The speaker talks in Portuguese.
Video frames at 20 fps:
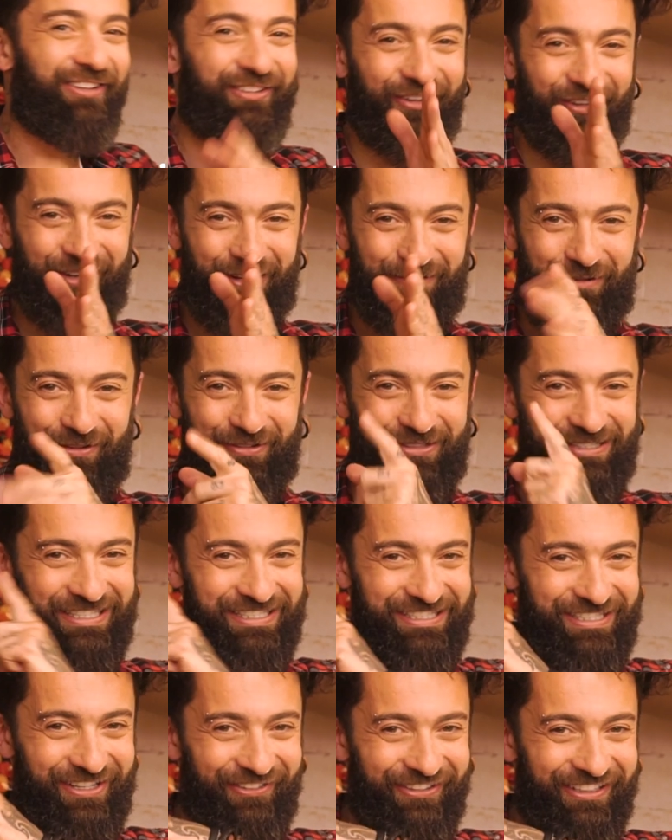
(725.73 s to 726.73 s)
Eu tô olhando para
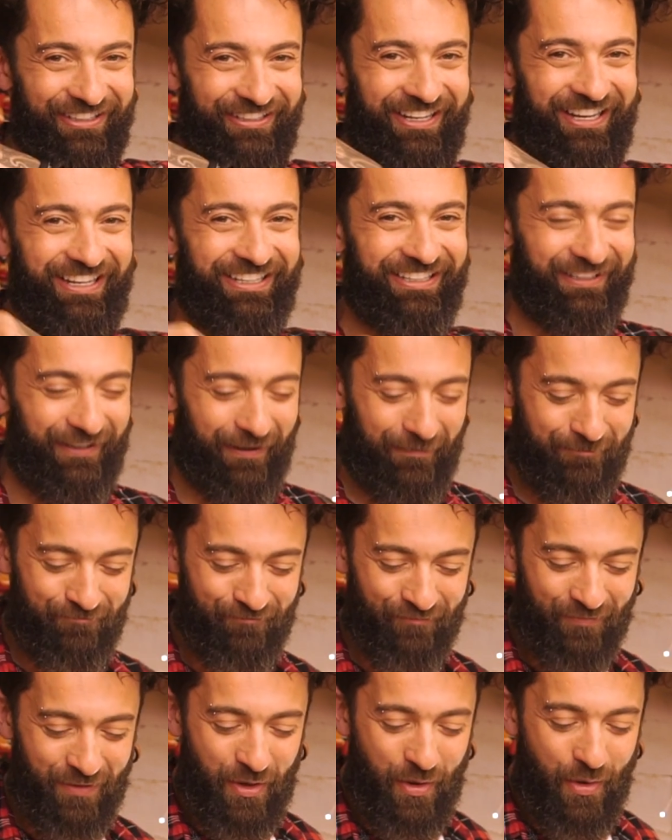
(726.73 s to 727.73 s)
vocês, estava olhando ela aqui, ó.
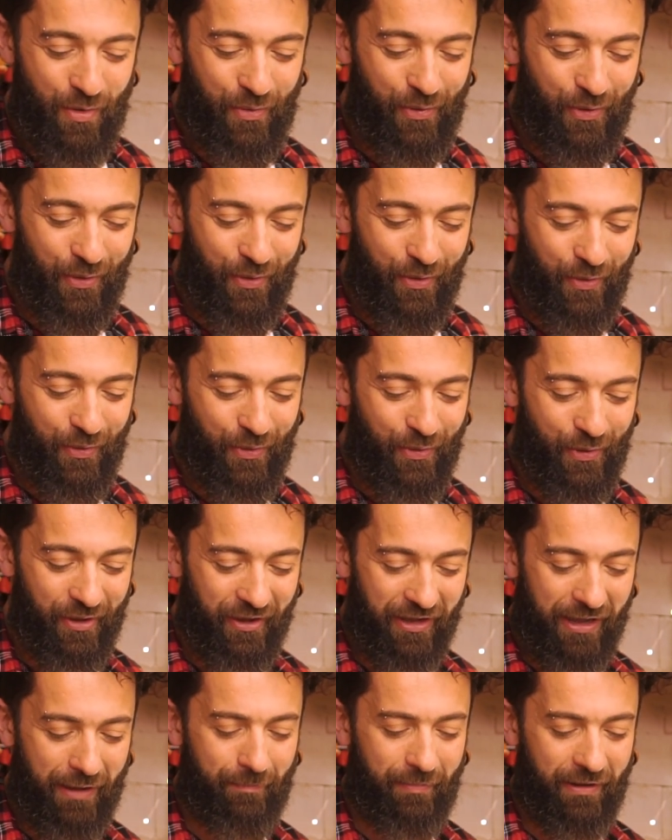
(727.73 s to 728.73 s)

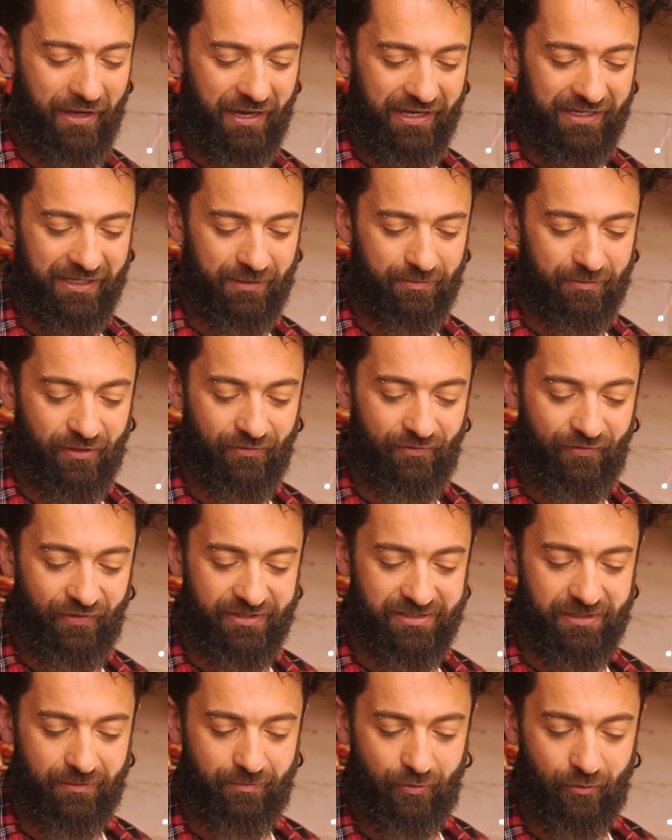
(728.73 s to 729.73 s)
Apaga, porque
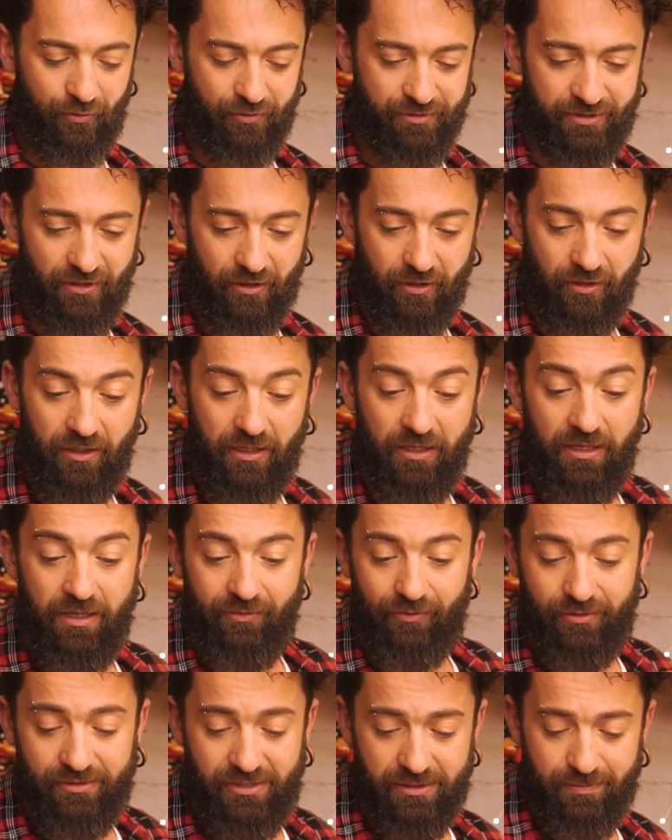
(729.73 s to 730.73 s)
fez a poça, ó.
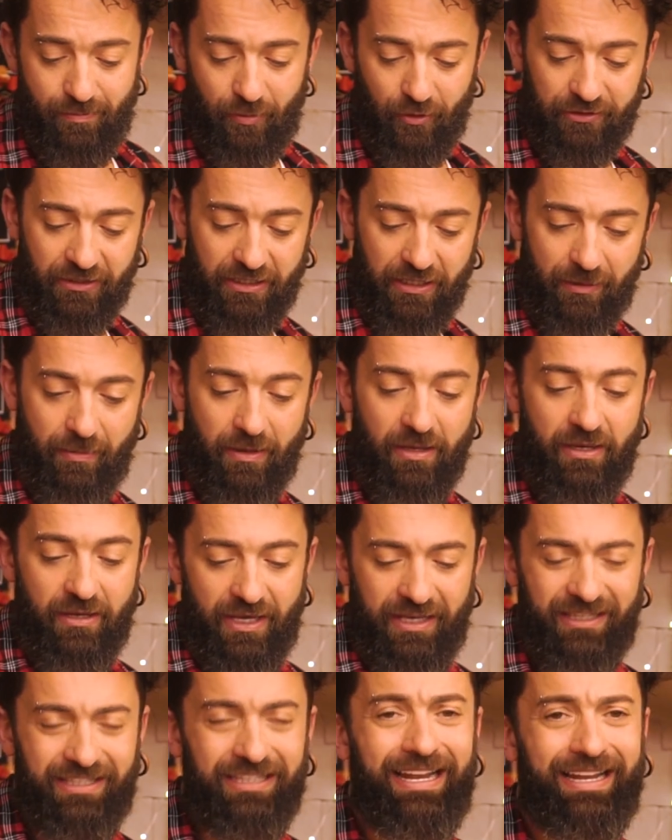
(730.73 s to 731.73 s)
Vocês podem...
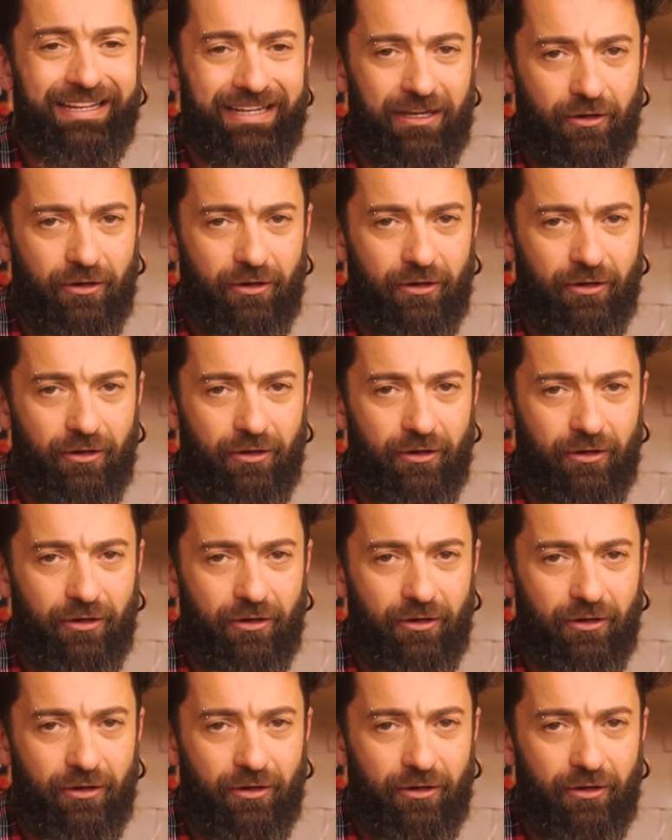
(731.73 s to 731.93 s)
É que lá